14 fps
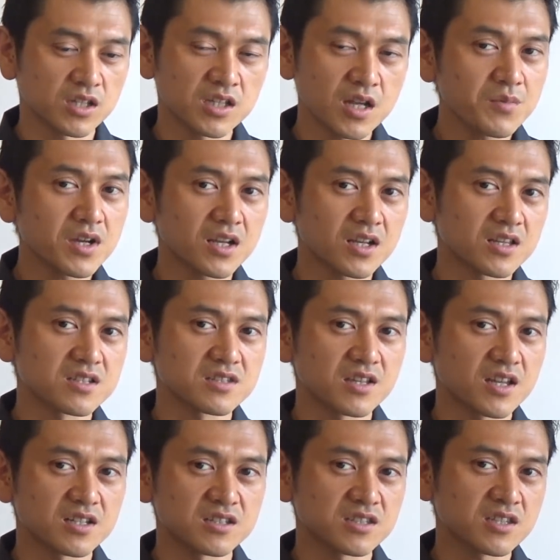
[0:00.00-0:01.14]
痛みからです
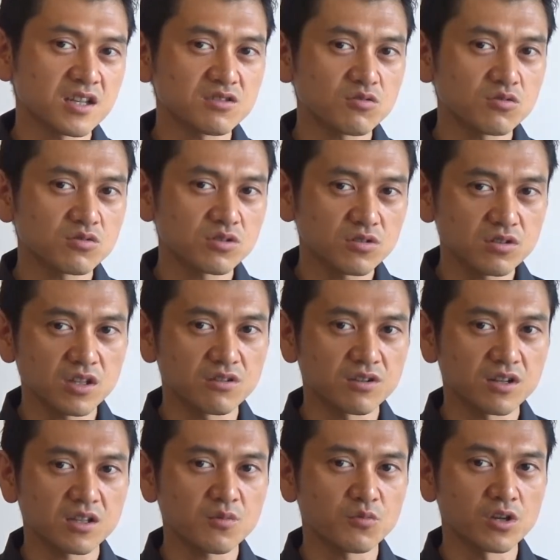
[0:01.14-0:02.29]
ね自殺をするっていう
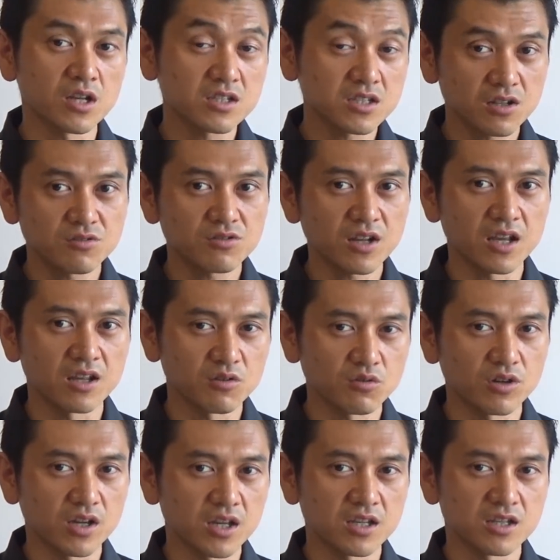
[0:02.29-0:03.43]
方もいらっしゃるぐらい
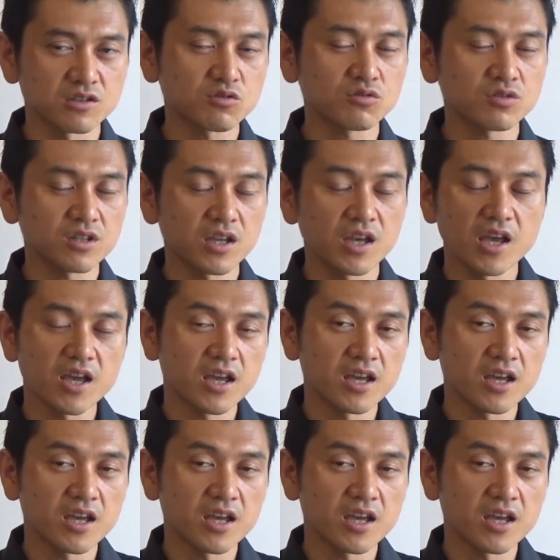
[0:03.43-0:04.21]
の、えー、非常に、